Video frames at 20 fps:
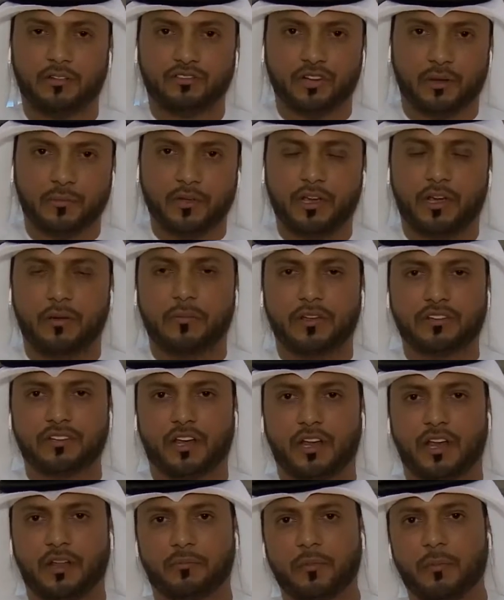جميع
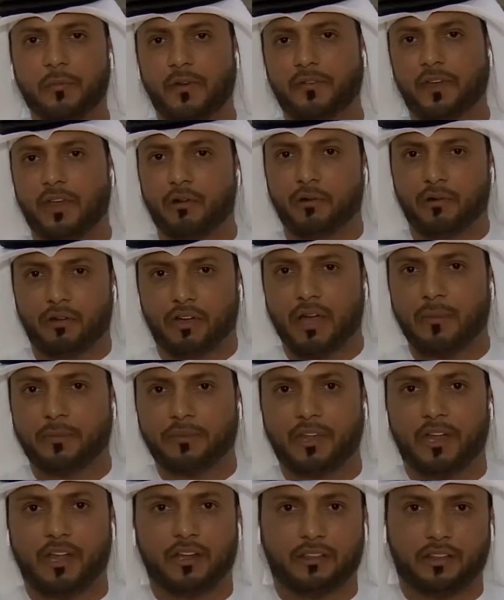المجالات بما فيها
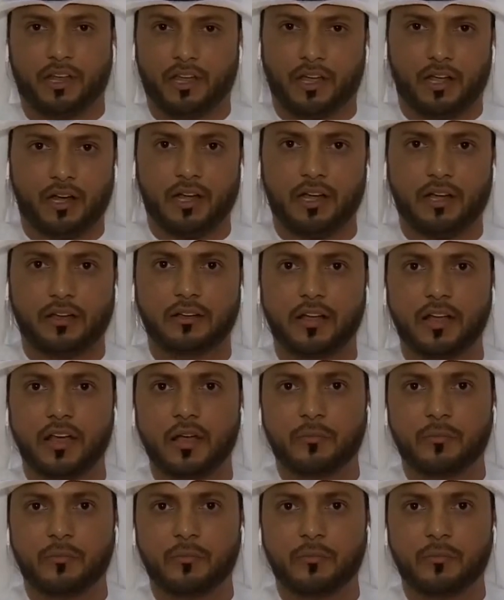الهليكوبتر، الطيران